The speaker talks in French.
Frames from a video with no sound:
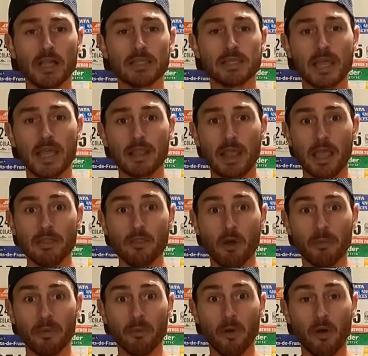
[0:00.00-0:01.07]
Ça aide
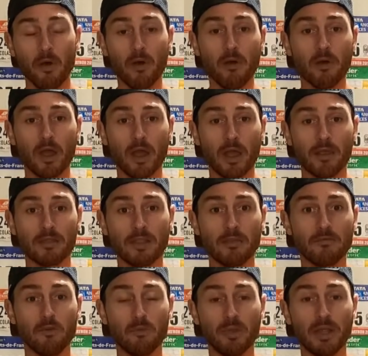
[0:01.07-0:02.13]
énormément euh, à
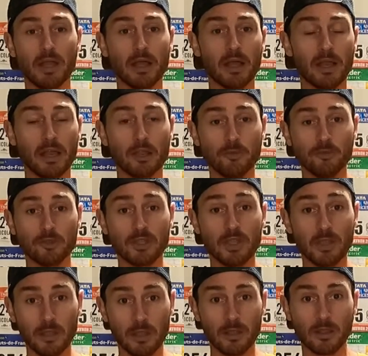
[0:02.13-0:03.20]
développer la,
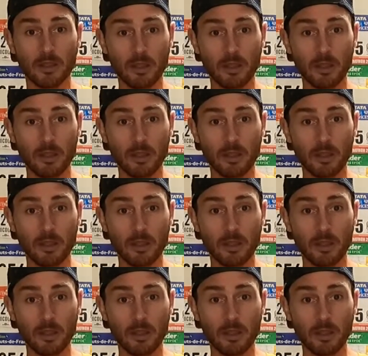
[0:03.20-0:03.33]
communauté.